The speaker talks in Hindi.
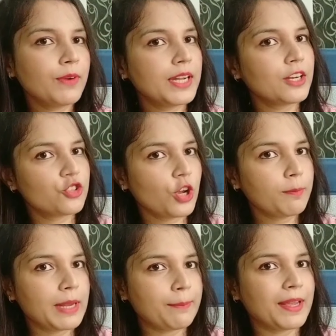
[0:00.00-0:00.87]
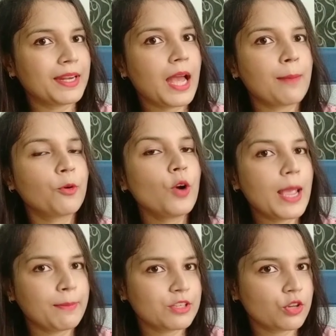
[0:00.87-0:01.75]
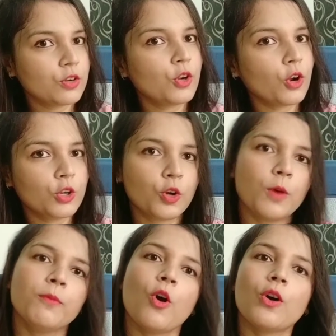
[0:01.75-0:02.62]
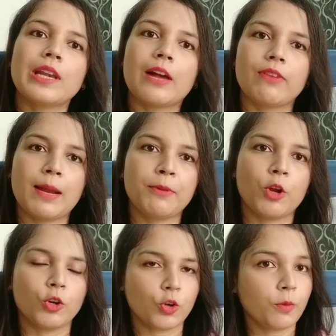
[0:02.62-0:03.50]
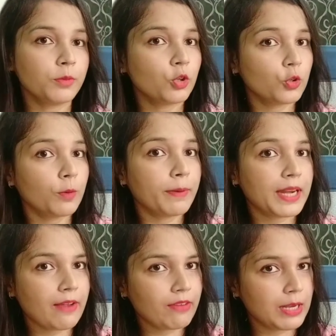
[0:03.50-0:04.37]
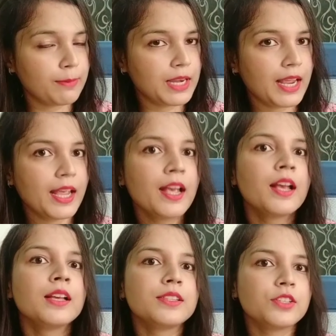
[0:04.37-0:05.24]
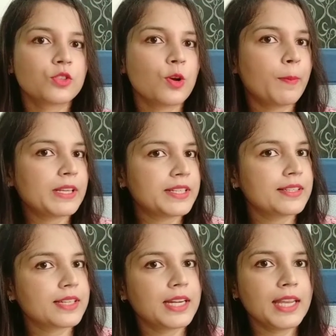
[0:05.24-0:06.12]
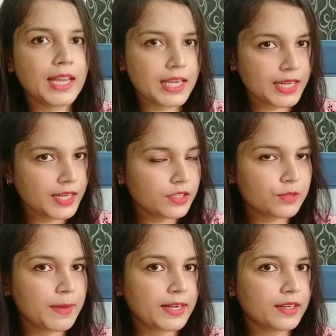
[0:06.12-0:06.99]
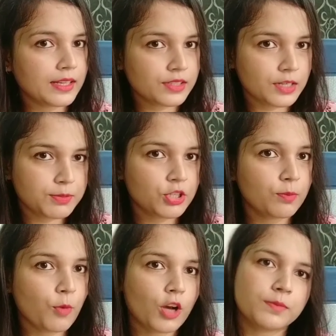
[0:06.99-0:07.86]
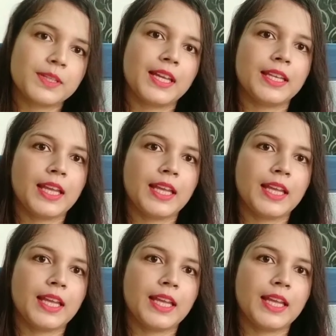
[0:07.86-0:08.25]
वंडर जॉय पेटर्न आपको अमेजोन डॉट कॉम और लवलैप डॉट कॉम दोनों पर अवेलेबल है जिसको परचेज करने के लिंक्स मैंने डिस्क्रिप्शन बॉक्स में दे